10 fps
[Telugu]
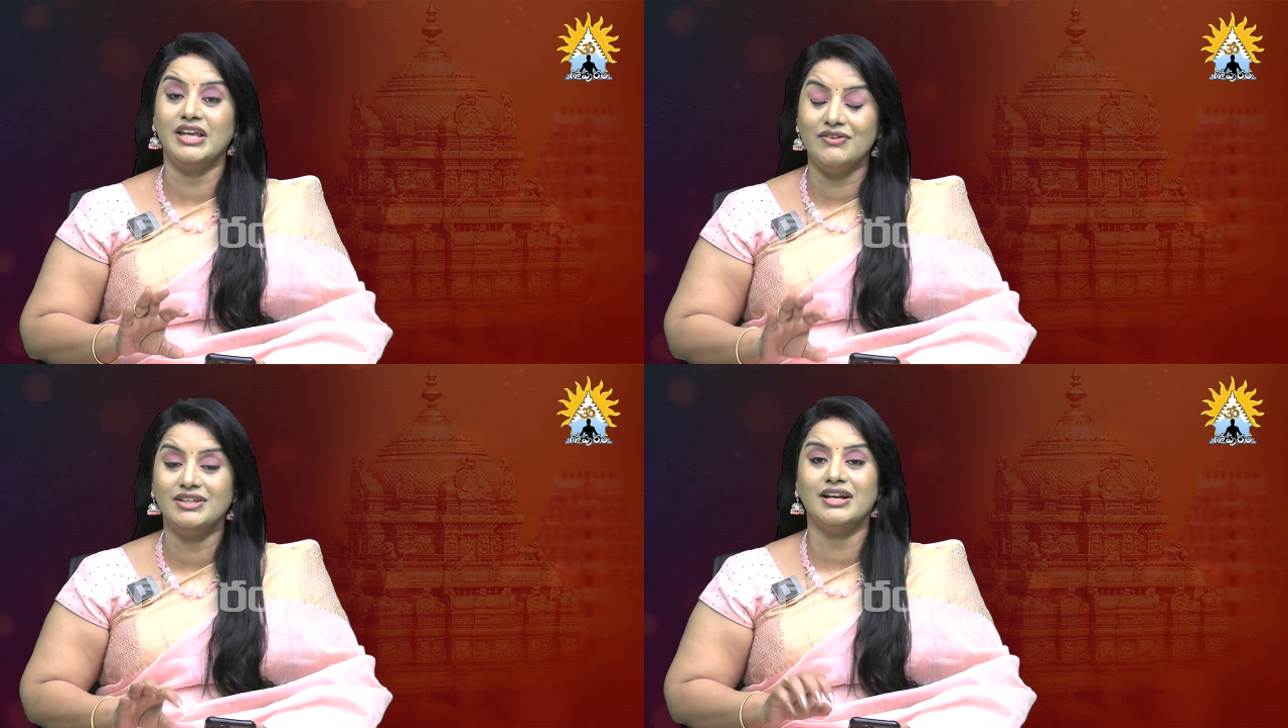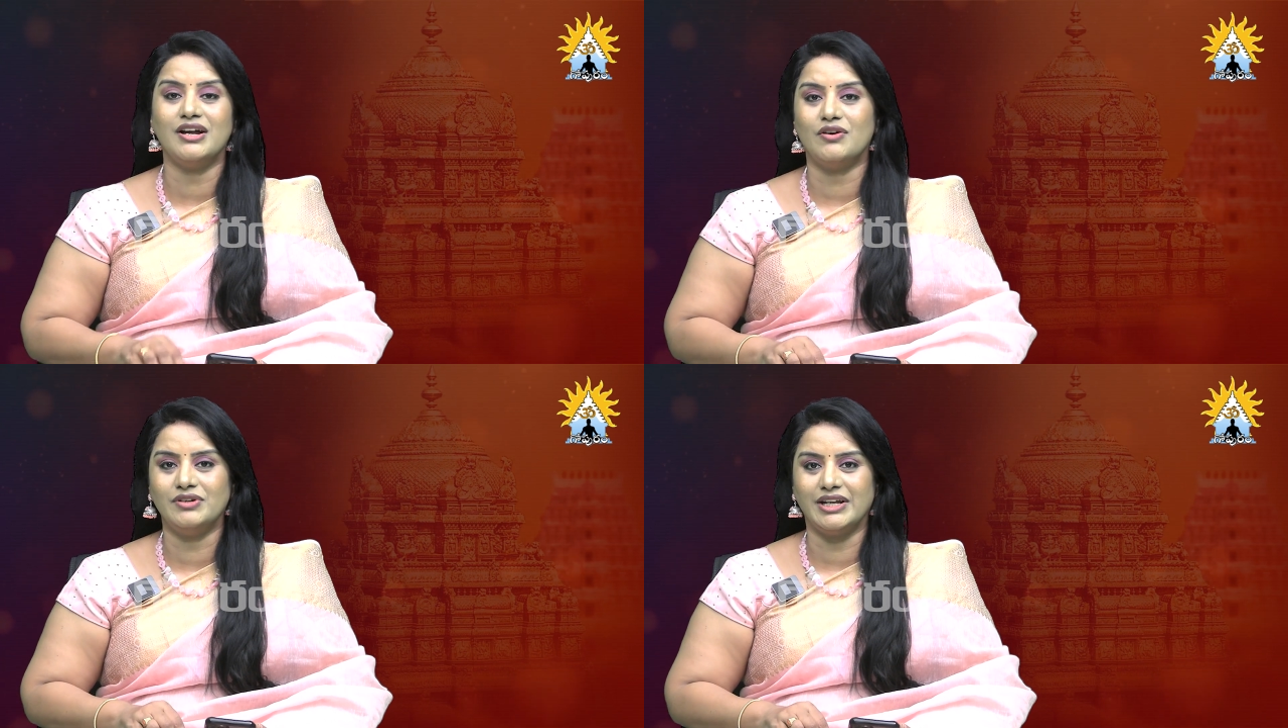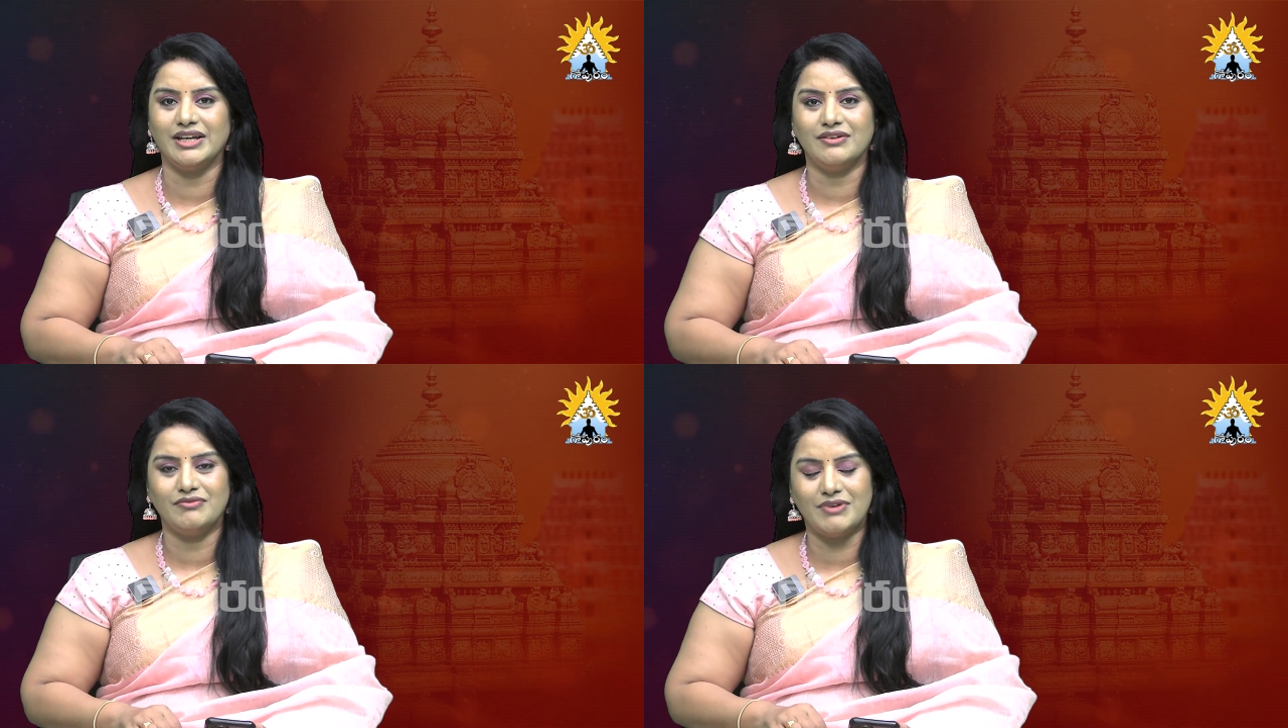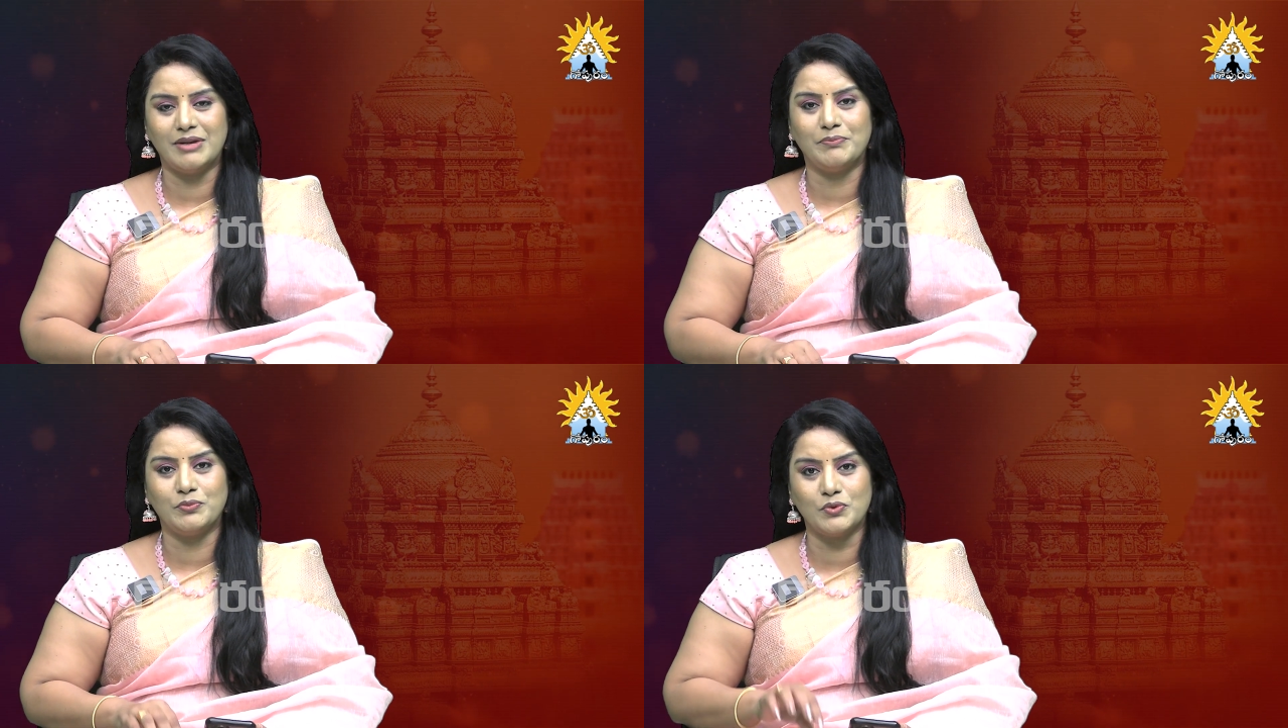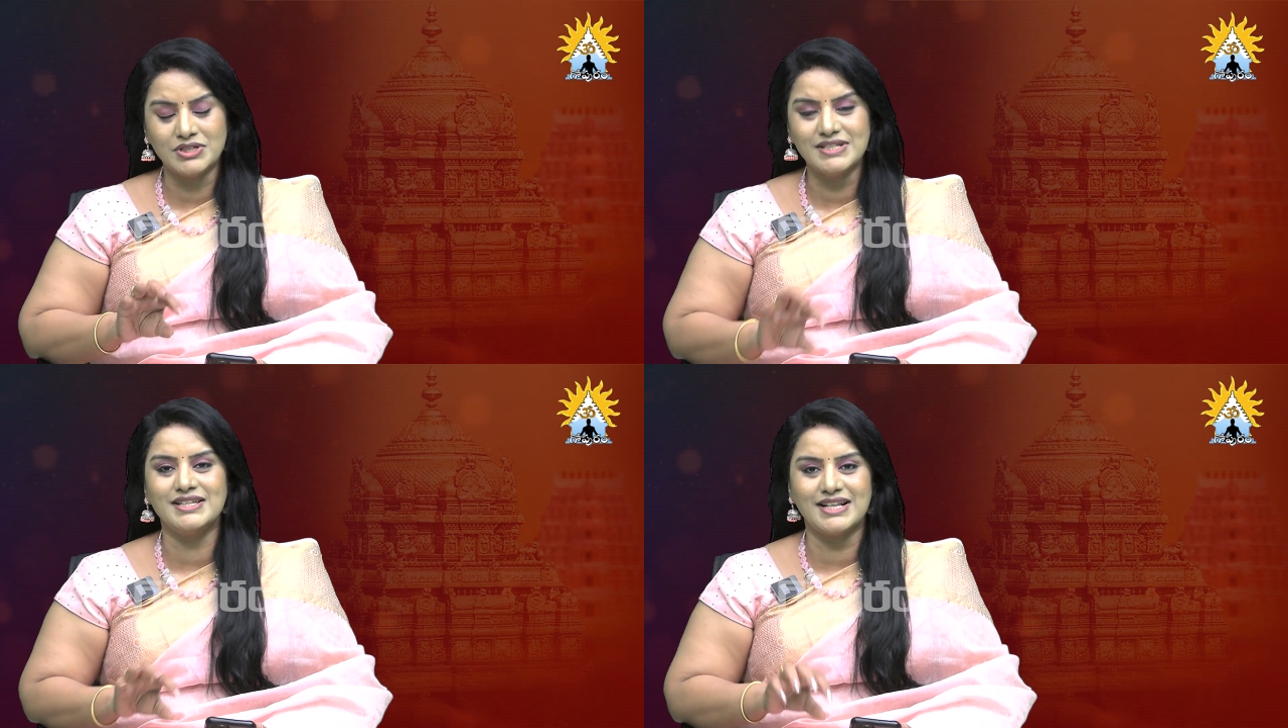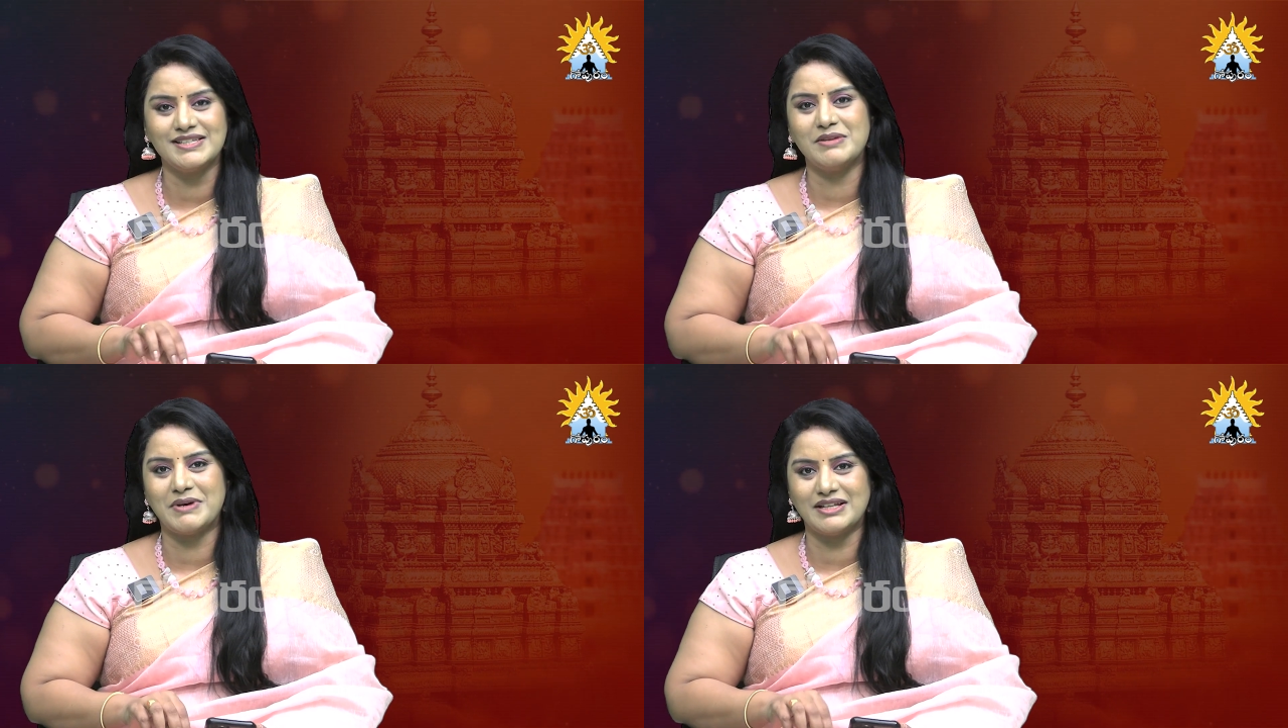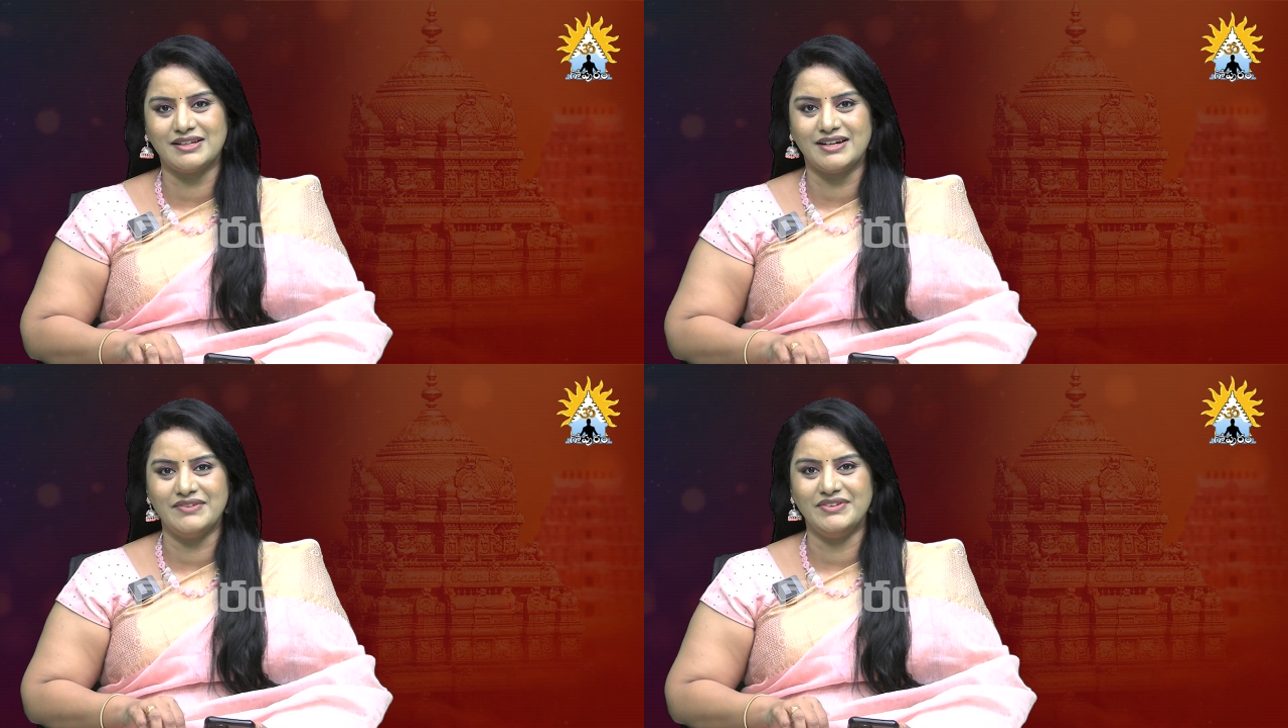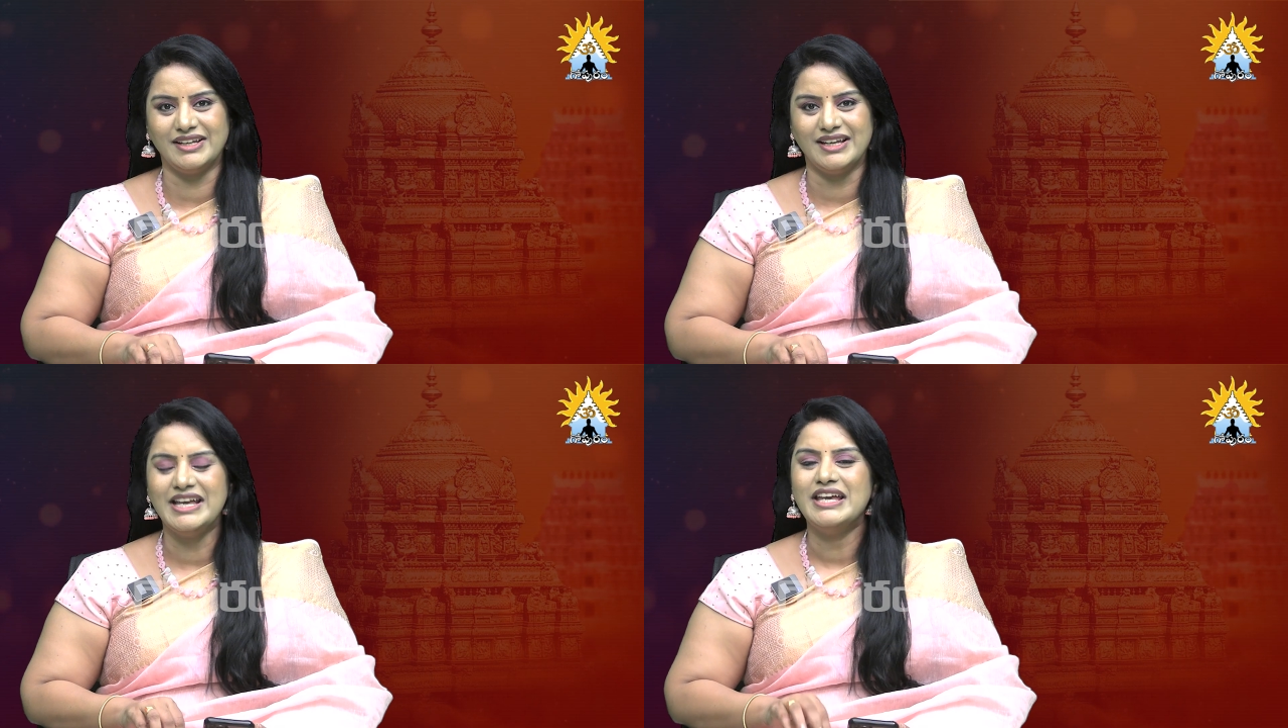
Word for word: ఏ విధంగా ఉంటాయి వాళ్ళ పోషించాల్సిన పాత్రలు ఏమిటి